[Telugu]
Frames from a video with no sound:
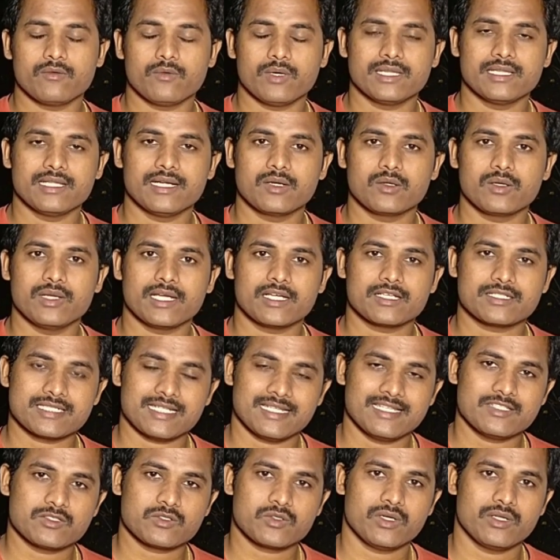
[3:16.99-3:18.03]
వంద అడుగులు
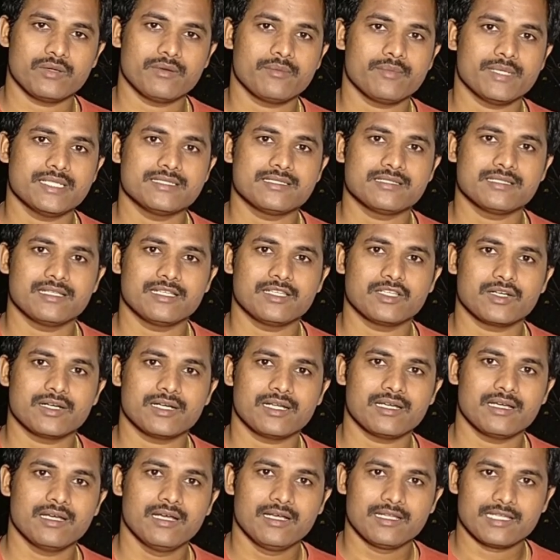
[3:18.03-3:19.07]
ఎక్స్ట్రా తీసుకోవడమే మంచిది
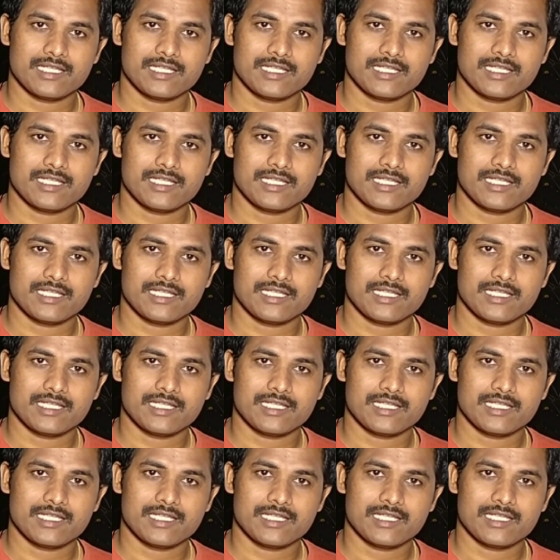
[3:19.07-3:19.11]
ఎందుకంటే